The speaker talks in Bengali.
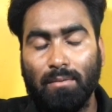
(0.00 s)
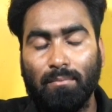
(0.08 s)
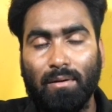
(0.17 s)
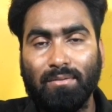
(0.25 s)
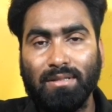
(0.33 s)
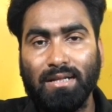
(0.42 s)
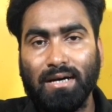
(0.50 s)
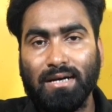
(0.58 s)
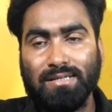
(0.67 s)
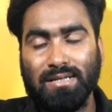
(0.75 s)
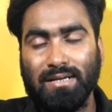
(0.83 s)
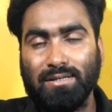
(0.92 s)
বা আমাদের একটা
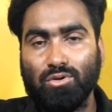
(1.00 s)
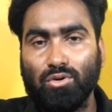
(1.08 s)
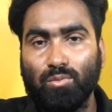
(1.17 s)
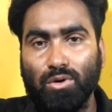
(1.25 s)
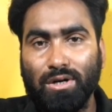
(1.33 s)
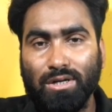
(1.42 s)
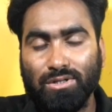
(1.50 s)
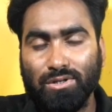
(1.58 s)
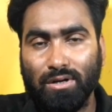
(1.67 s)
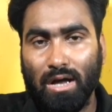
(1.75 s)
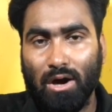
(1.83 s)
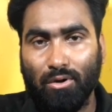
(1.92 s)
চ্যানেল যখন মনিটাইজেশন না